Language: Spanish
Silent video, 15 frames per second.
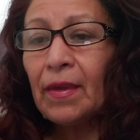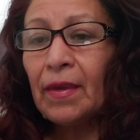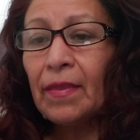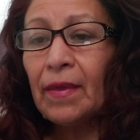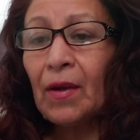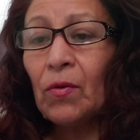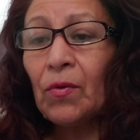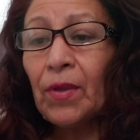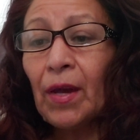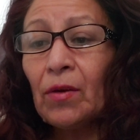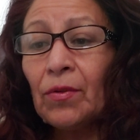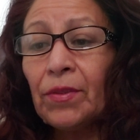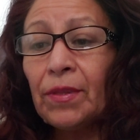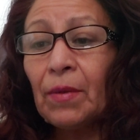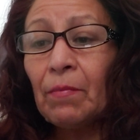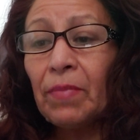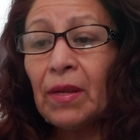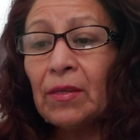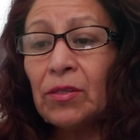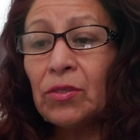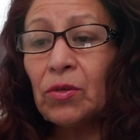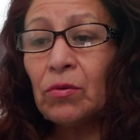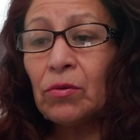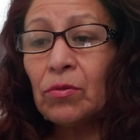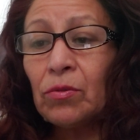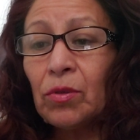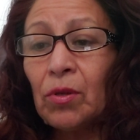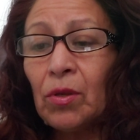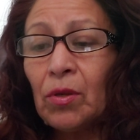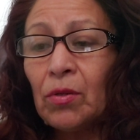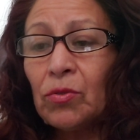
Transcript: y de cuya contemplación